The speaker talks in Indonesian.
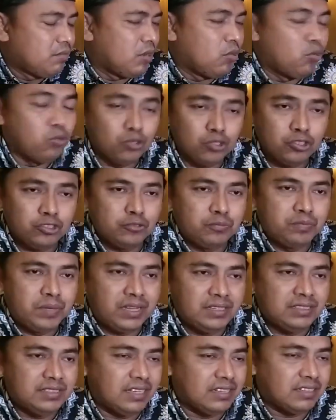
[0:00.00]
pengurus
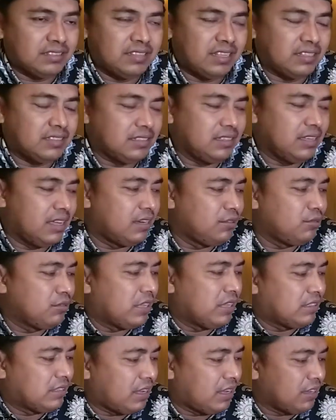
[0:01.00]
barisan kesatria
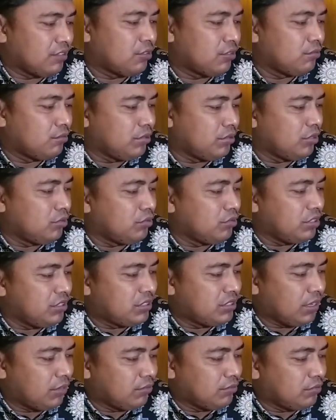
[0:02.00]
Nusantara seluruh
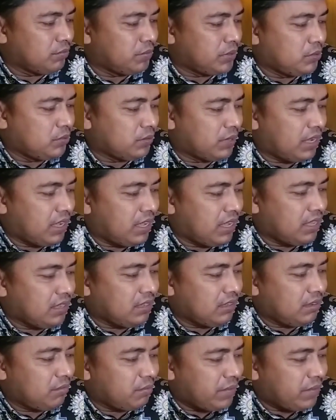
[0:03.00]
Indonesia untuk berdoa.